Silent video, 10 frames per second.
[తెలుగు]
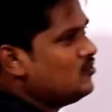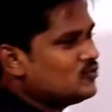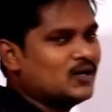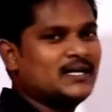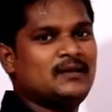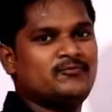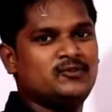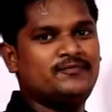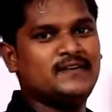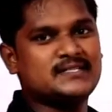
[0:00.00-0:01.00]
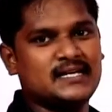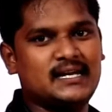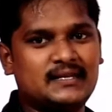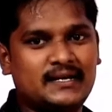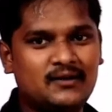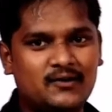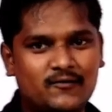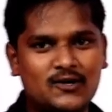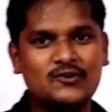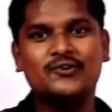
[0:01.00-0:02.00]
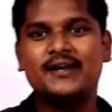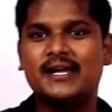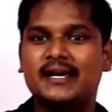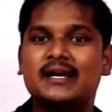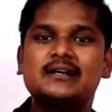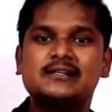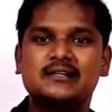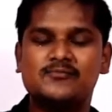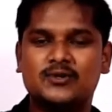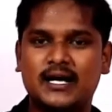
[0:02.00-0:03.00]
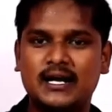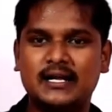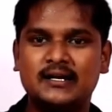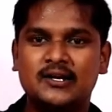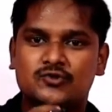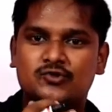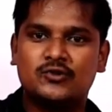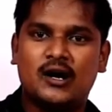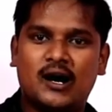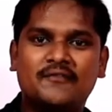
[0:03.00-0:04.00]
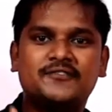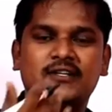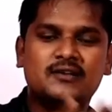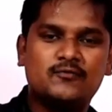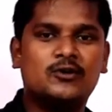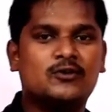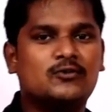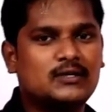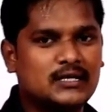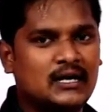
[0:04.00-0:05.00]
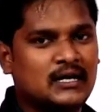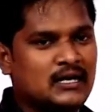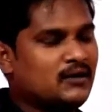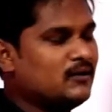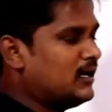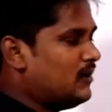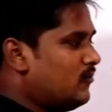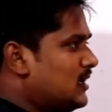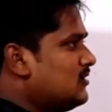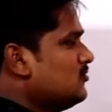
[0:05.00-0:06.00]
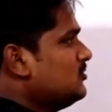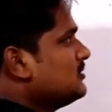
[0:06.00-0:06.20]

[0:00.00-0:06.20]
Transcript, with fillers: రూట్ ఒక్కటే ఫుల్ఫిల్ చేయలేదండి వర్డ్ రూట్కి ఎండ్ టర్మ్ ఉండాలి సో ఆఫ్టర్ ది వర్డ్ రూట్ వర్డ్ రూట్